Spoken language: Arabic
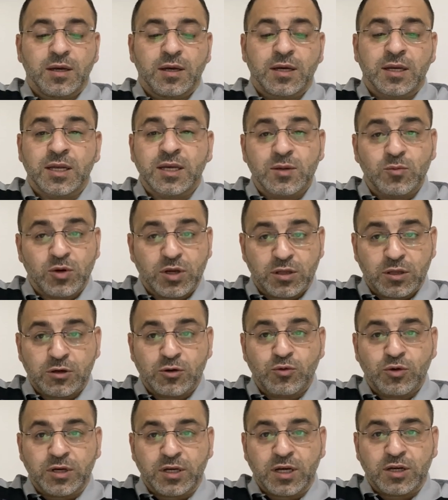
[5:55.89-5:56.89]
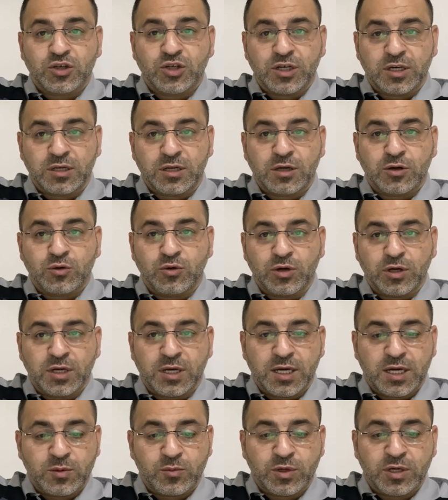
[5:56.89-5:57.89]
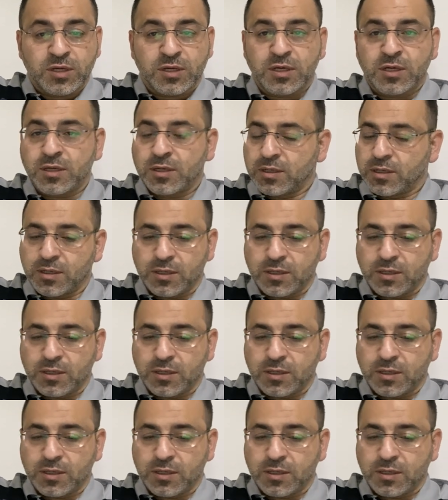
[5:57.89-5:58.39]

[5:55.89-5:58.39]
الخبره ضروري عشان اروح الى امريكا